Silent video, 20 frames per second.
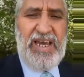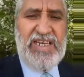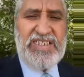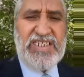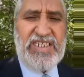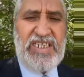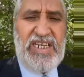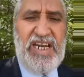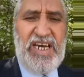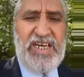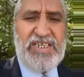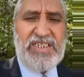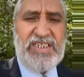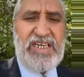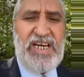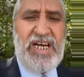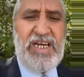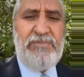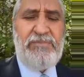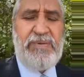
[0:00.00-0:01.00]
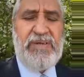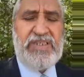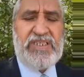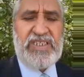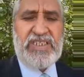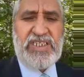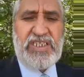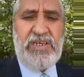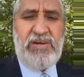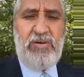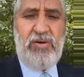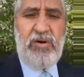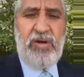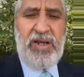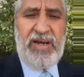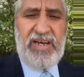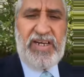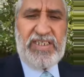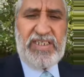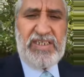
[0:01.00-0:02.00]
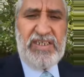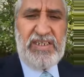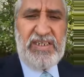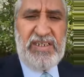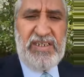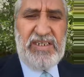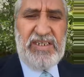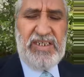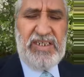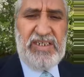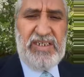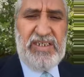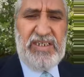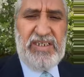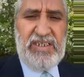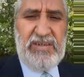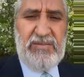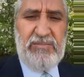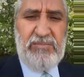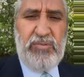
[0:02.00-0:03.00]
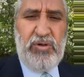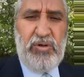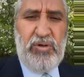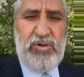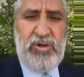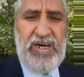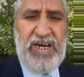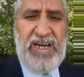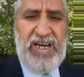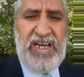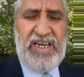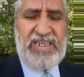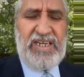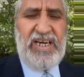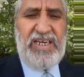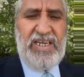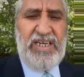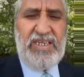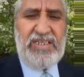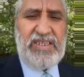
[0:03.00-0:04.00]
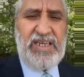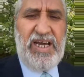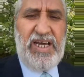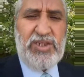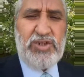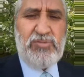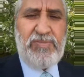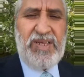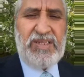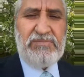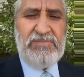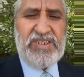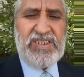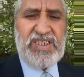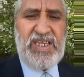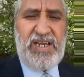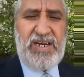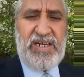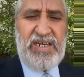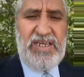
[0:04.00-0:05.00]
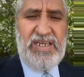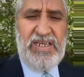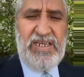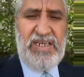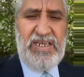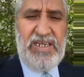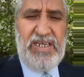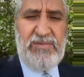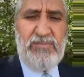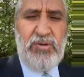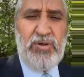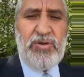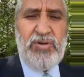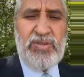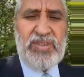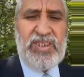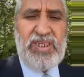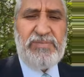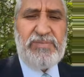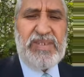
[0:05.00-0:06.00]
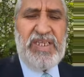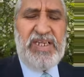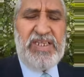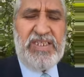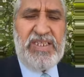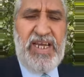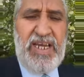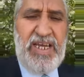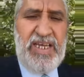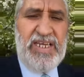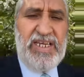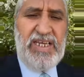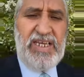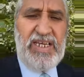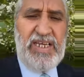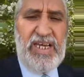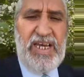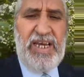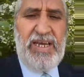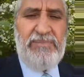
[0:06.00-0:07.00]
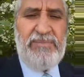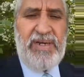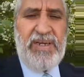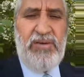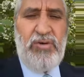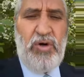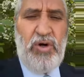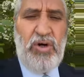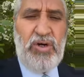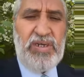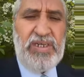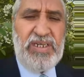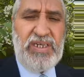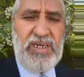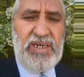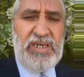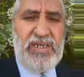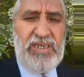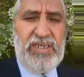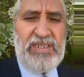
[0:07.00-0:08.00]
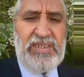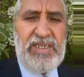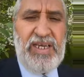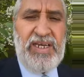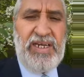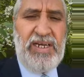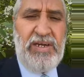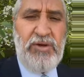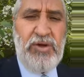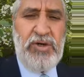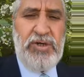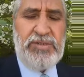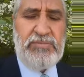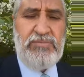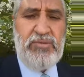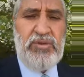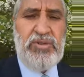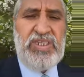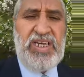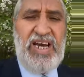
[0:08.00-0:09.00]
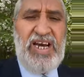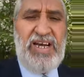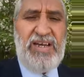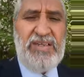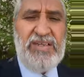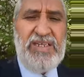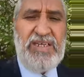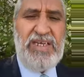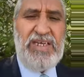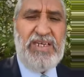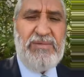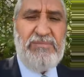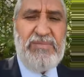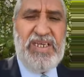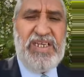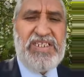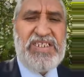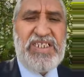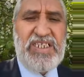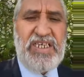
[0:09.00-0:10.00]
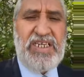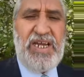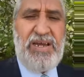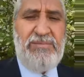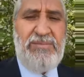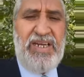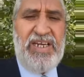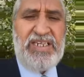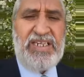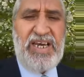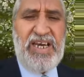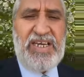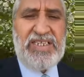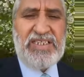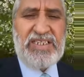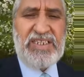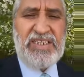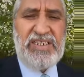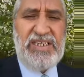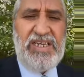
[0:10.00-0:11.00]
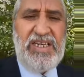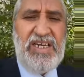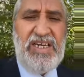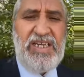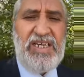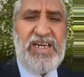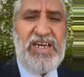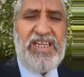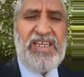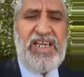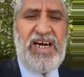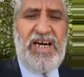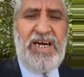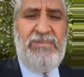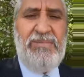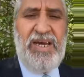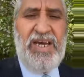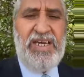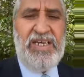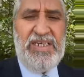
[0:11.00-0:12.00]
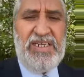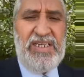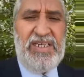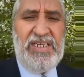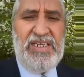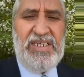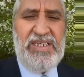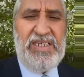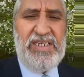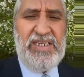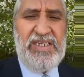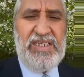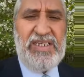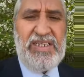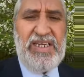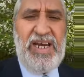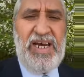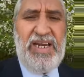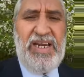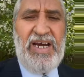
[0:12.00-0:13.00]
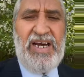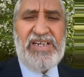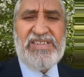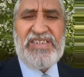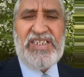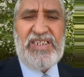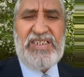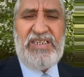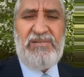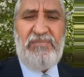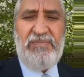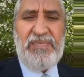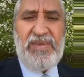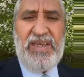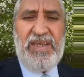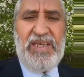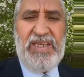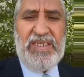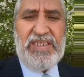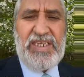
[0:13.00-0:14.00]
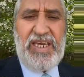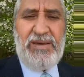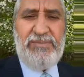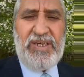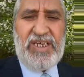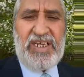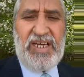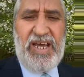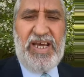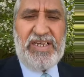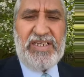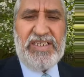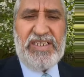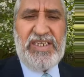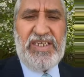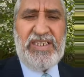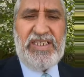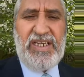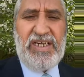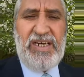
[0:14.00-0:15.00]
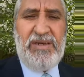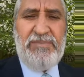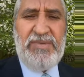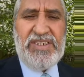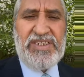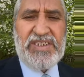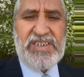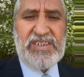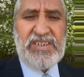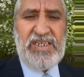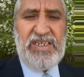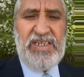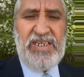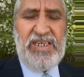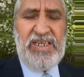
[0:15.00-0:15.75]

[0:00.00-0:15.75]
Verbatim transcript: eskiler kan kıtısı olarak bu alakayı tercüme etmişler. Bugün tıp dilinde embriyo deniliyor. Mudga bir çiğnemlik et. idame, yani artık kemikler giydirilmiş